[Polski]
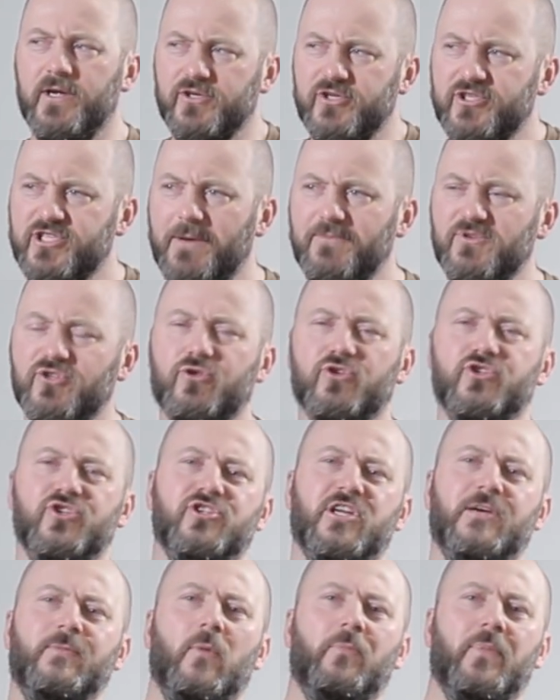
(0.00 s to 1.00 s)
że trzeba będzie
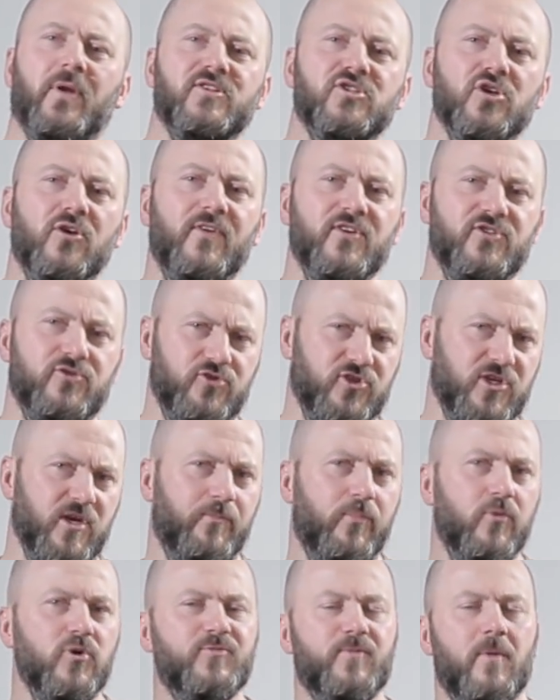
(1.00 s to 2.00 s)
troszeczkę popracować,
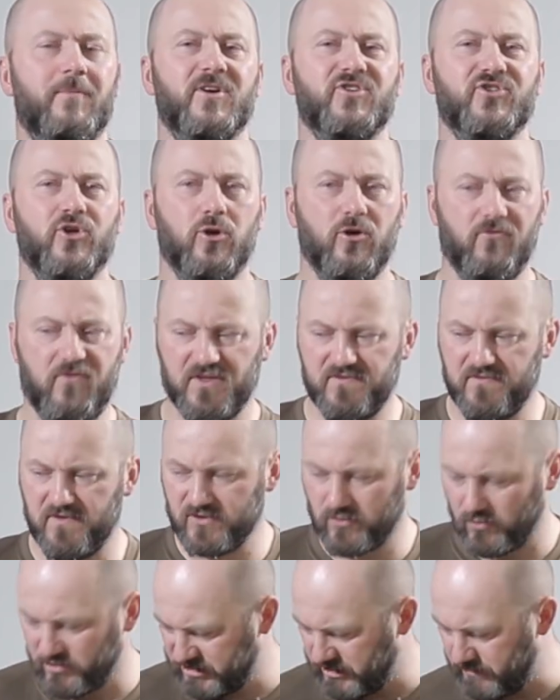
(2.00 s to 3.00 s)
troszkę pójść, pomaszerować, w
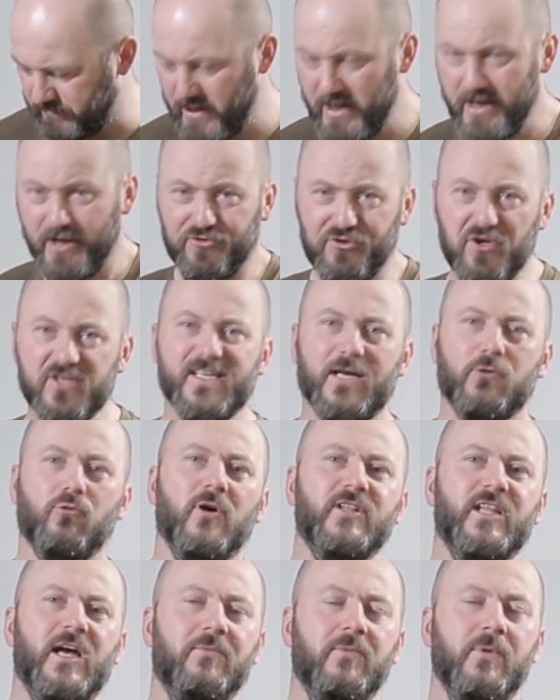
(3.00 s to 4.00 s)
związku z tym nie
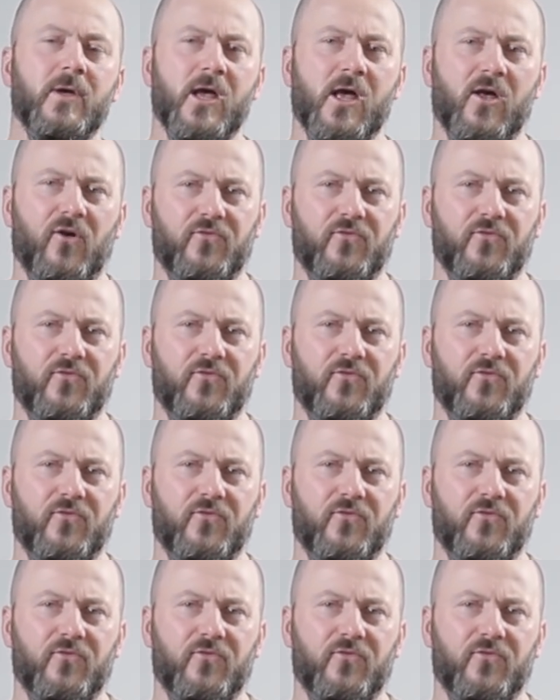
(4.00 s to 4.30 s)
zakładam